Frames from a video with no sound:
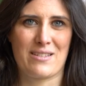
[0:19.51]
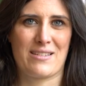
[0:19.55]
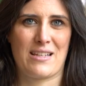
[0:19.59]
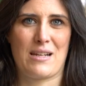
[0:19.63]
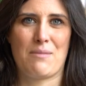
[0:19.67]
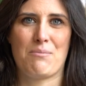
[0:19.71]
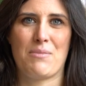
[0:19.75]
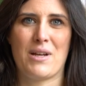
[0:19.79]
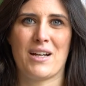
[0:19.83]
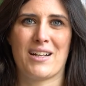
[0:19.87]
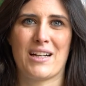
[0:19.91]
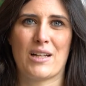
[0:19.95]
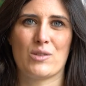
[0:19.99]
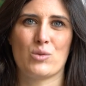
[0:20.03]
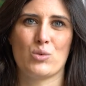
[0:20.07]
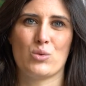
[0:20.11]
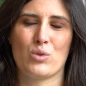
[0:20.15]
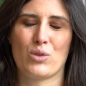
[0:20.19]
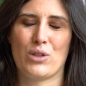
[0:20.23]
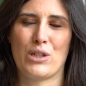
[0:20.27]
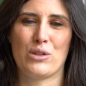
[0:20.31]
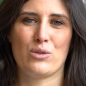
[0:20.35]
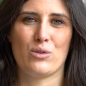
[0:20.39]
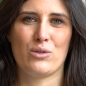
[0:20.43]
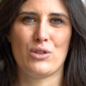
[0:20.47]
sarebbe
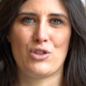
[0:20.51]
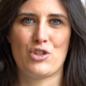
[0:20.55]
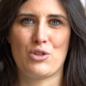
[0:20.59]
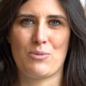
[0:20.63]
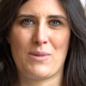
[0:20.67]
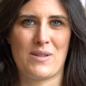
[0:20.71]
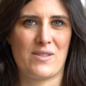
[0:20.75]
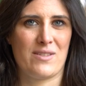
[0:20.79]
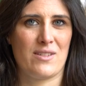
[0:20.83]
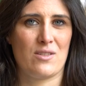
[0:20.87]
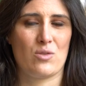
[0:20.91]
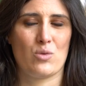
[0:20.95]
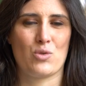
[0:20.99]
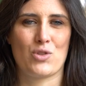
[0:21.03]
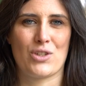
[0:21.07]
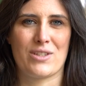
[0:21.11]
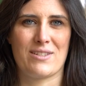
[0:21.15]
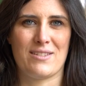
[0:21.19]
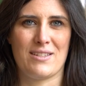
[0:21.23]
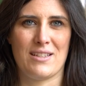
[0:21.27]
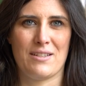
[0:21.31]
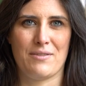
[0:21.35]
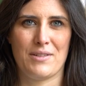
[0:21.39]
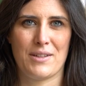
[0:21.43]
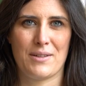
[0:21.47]
accaduto nei 12 mesi
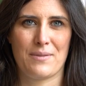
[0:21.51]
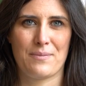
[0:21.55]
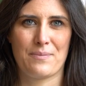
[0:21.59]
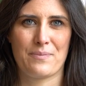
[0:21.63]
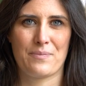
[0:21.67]
successivi.